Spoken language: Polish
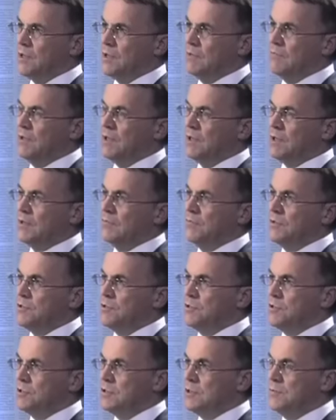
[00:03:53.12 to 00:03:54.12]
w, w latach
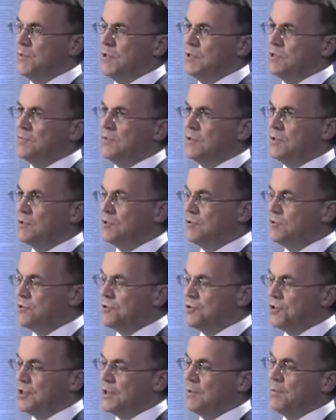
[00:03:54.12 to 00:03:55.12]

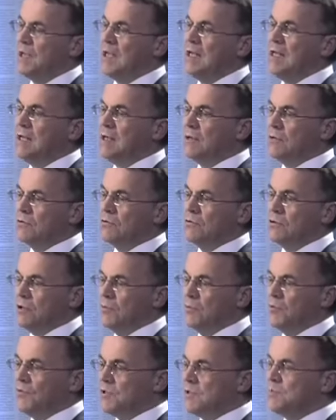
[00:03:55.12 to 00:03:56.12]
2005-2007.
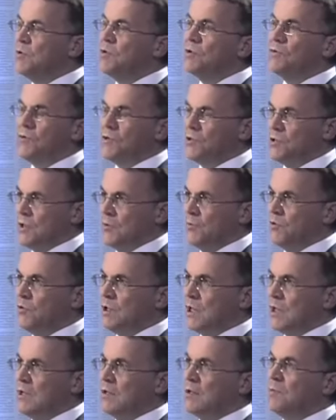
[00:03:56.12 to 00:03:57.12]
Krótko mówiąc, punkt wyjścia był
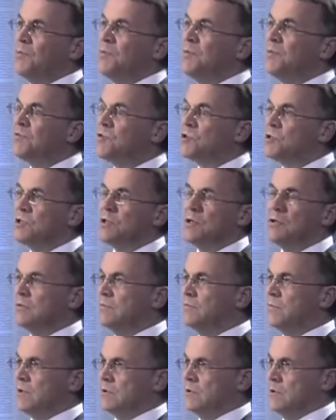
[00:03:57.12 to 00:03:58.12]
taki: robimy wszystko
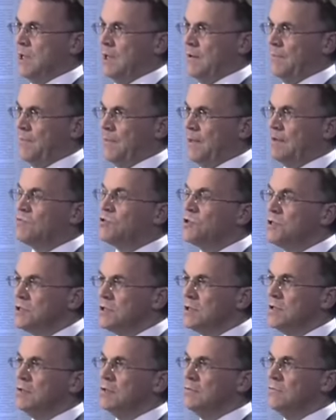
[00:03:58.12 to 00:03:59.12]
odwrotnie.
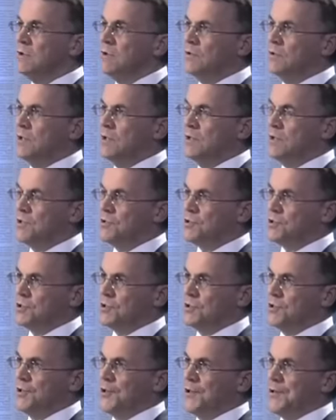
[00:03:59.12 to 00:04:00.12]
Wszystko odwrotnie niż,
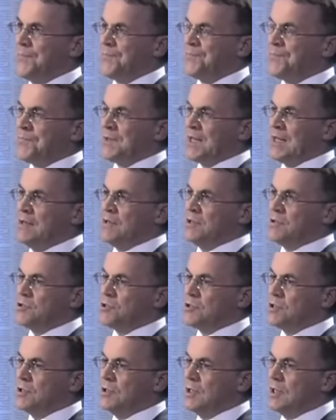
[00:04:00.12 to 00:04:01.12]

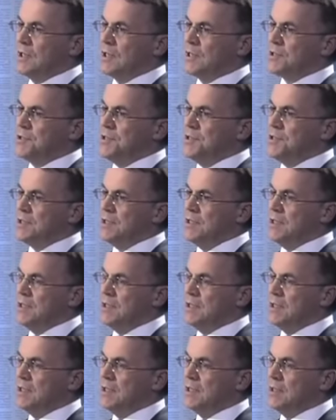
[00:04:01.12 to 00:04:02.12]
niż Lech
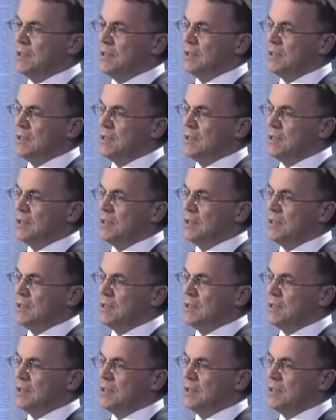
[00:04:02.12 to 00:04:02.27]
Kaczyński i